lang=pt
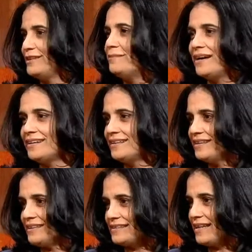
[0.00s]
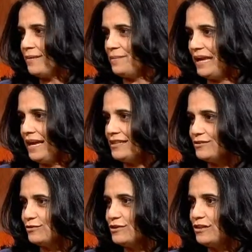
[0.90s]
O Guimarães era
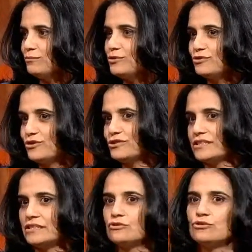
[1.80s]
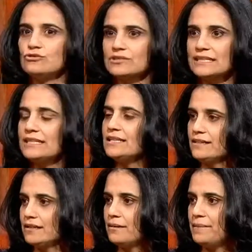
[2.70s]
médico, tem muitos outros escritores, o
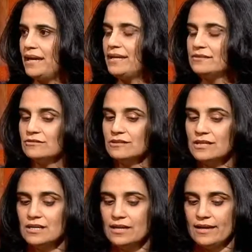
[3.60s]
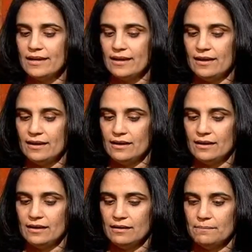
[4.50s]
Scliar era médico. É.
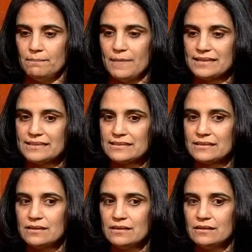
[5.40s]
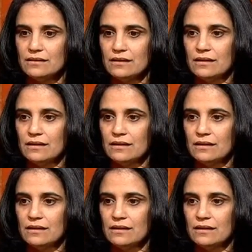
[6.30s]
É, mas assim.